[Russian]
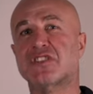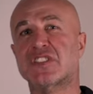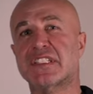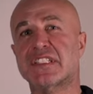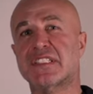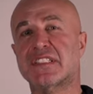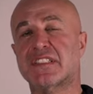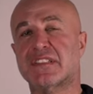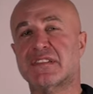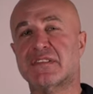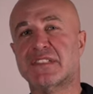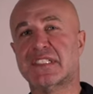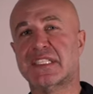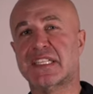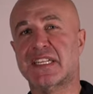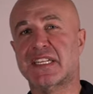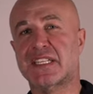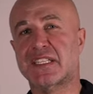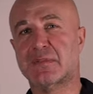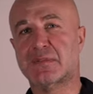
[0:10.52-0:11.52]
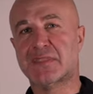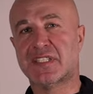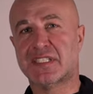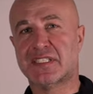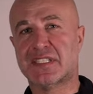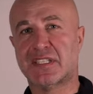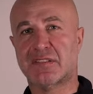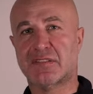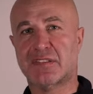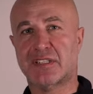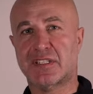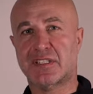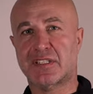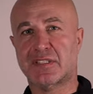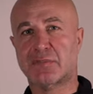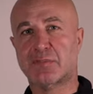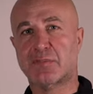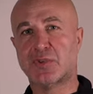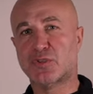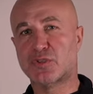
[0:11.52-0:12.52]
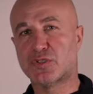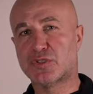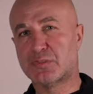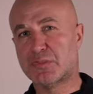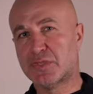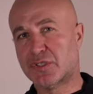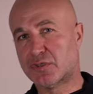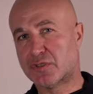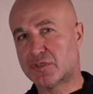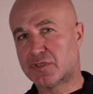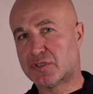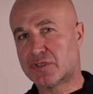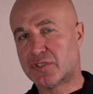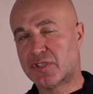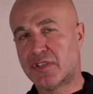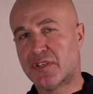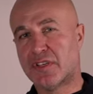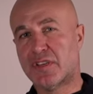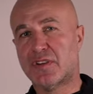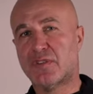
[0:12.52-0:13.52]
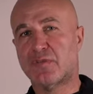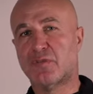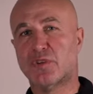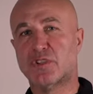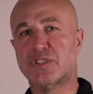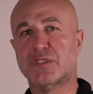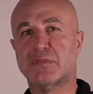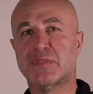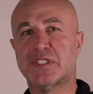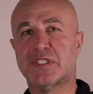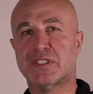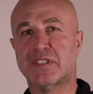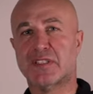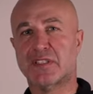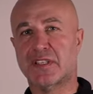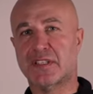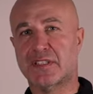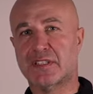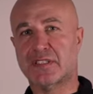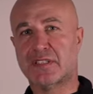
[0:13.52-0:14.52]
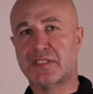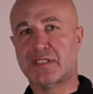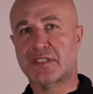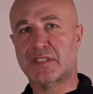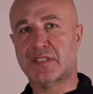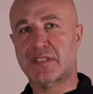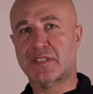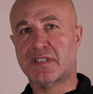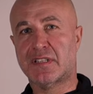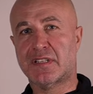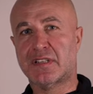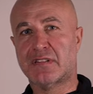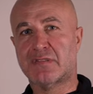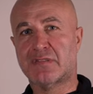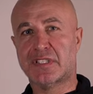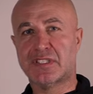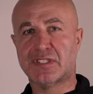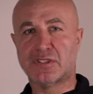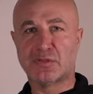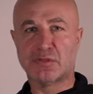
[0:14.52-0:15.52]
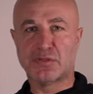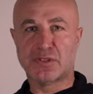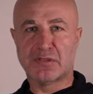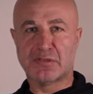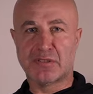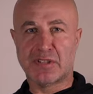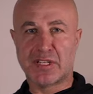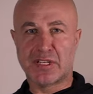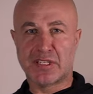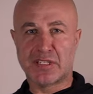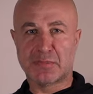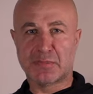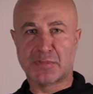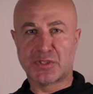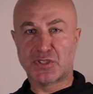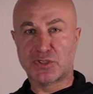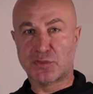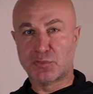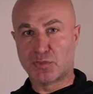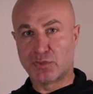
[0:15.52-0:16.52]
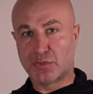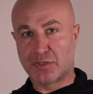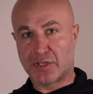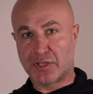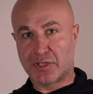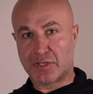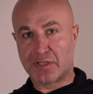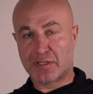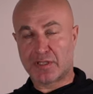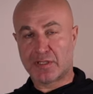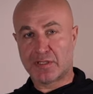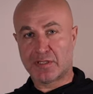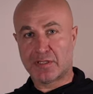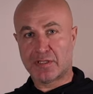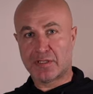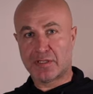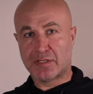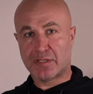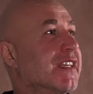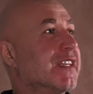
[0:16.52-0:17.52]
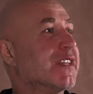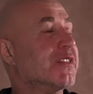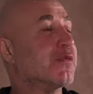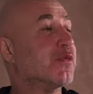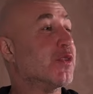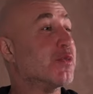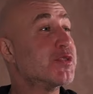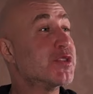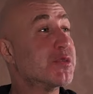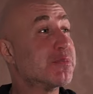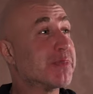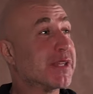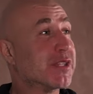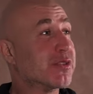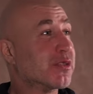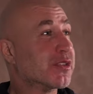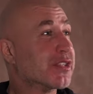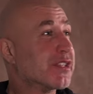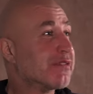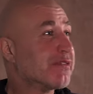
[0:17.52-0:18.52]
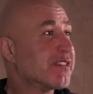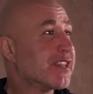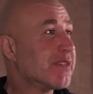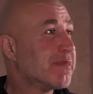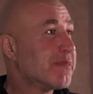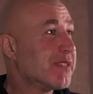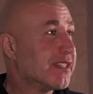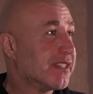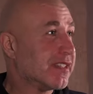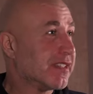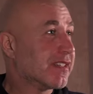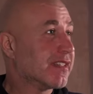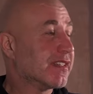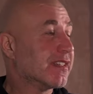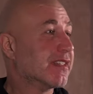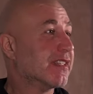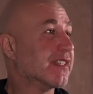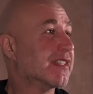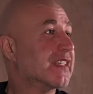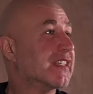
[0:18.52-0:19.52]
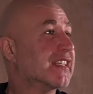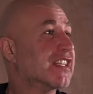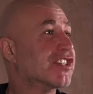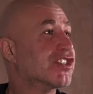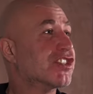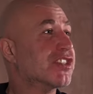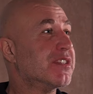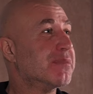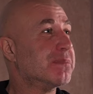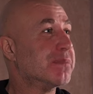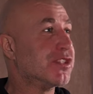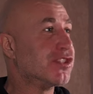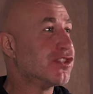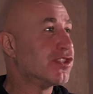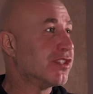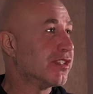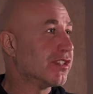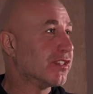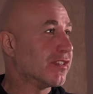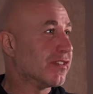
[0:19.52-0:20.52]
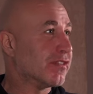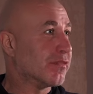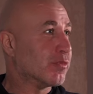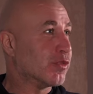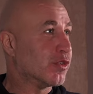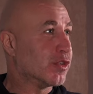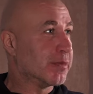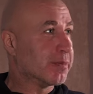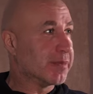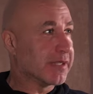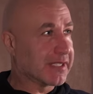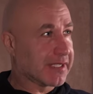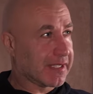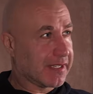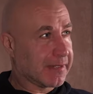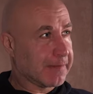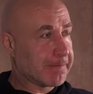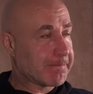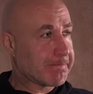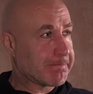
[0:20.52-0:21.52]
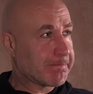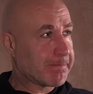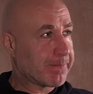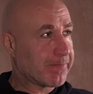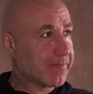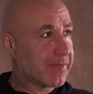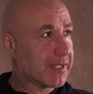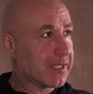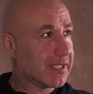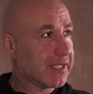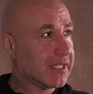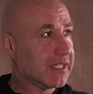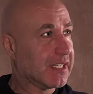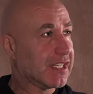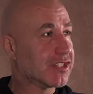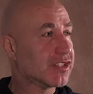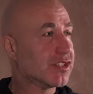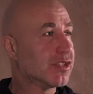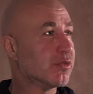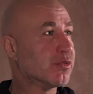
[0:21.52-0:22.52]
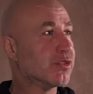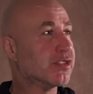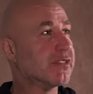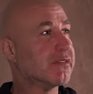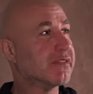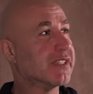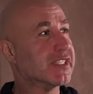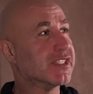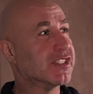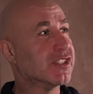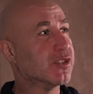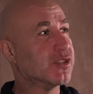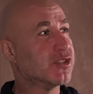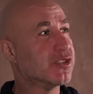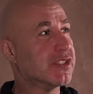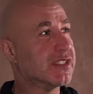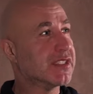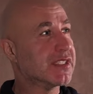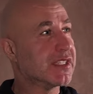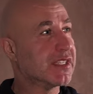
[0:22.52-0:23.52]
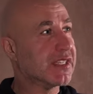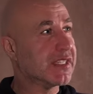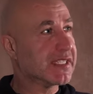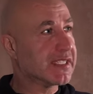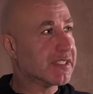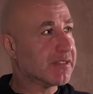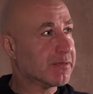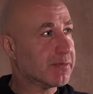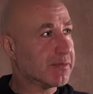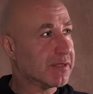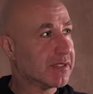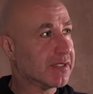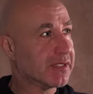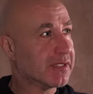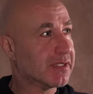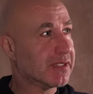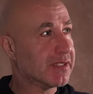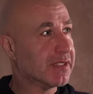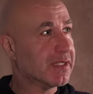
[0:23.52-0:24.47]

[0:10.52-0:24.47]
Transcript: жизни в среднем составляет плюс-минус 80 лет. Вас не удивляет, почему так? В общем потоке времени это даже не песчинка в море песка. И даже люди, владеющие средствами,